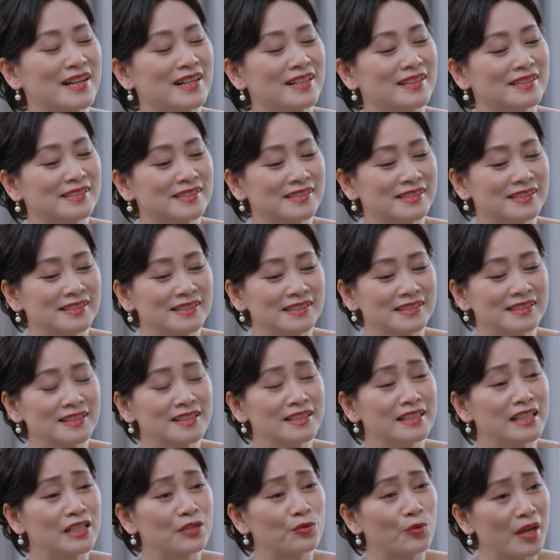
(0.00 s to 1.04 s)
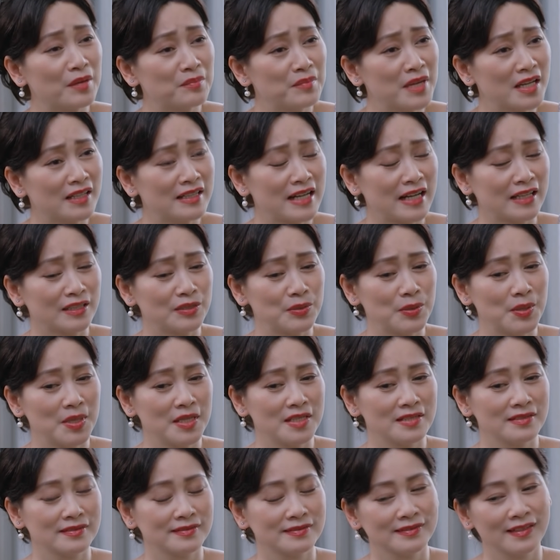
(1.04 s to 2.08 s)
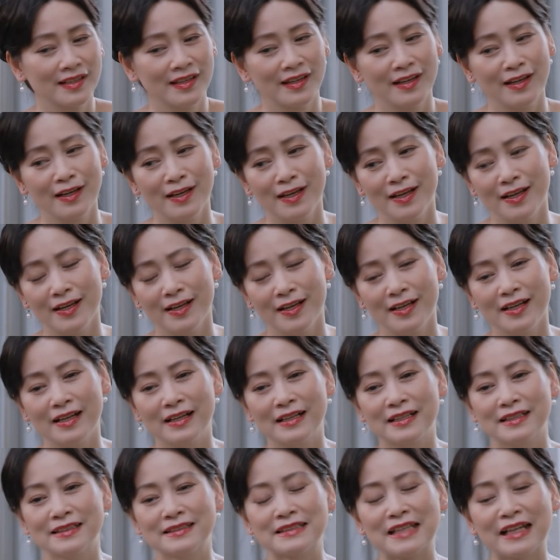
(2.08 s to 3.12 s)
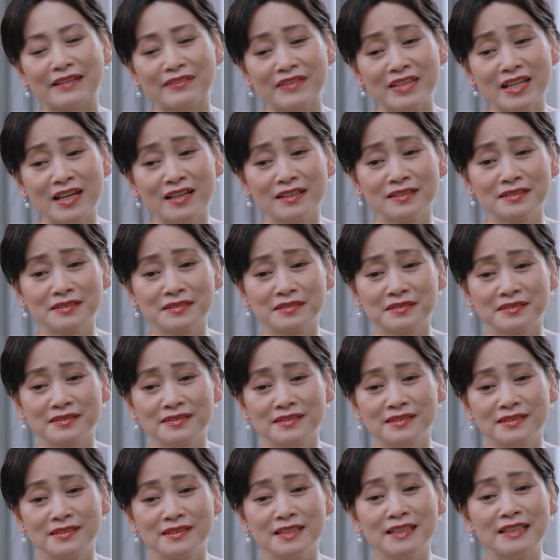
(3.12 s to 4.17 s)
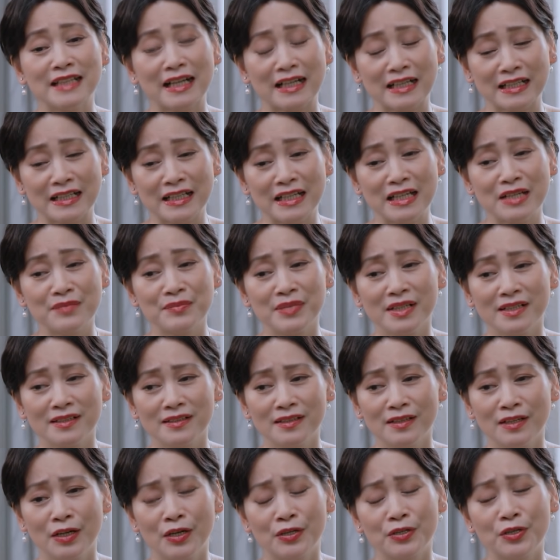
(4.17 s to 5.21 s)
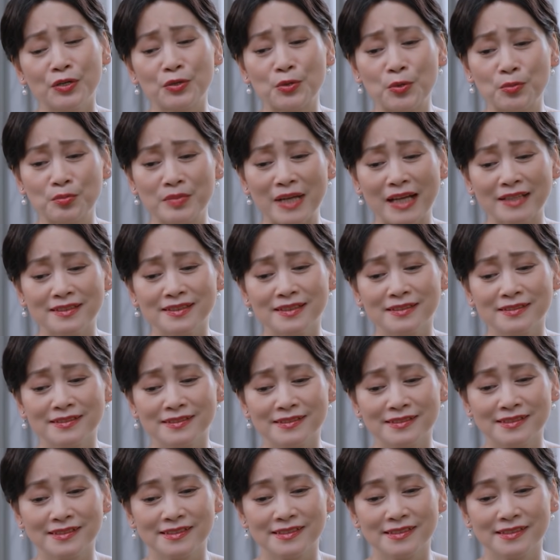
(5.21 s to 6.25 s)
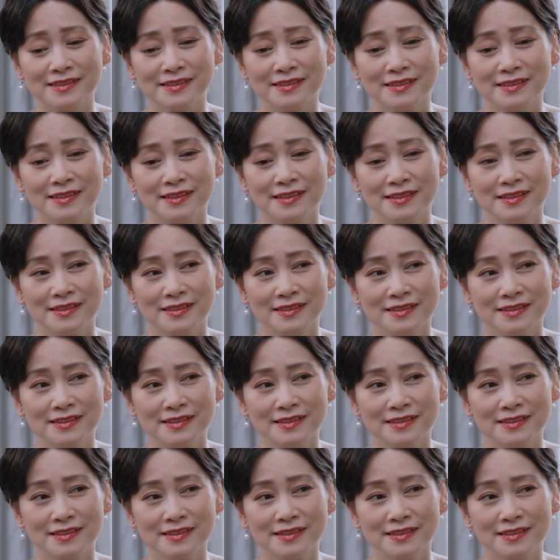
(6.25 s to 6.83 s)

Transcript: Không ngờ trước khi quen biết Đăng Duy, Thanh Dân với thằng Khiêm á, nó cũng đã từng